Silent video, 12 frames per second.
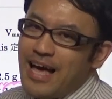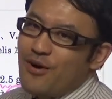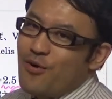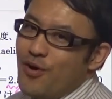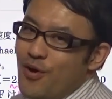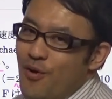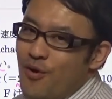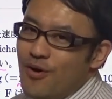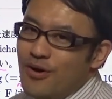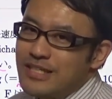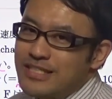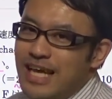これを
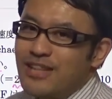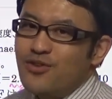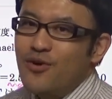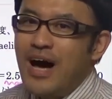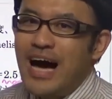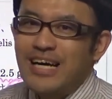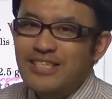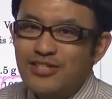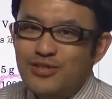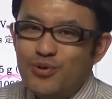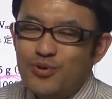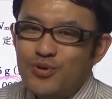ちゃんと把握
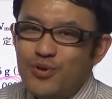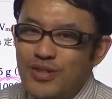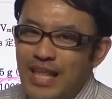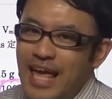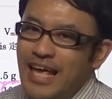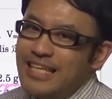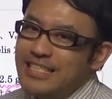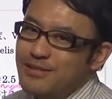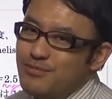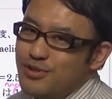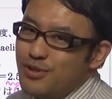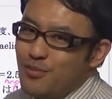することによって自
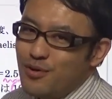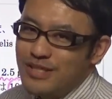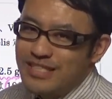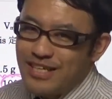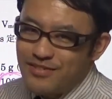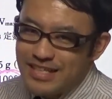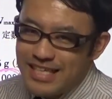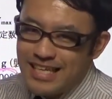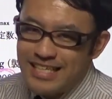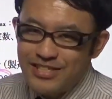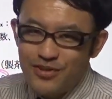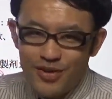分のものにしてください。
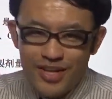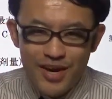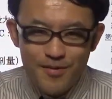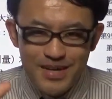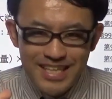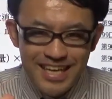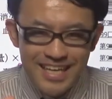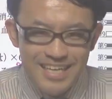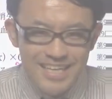それではまた。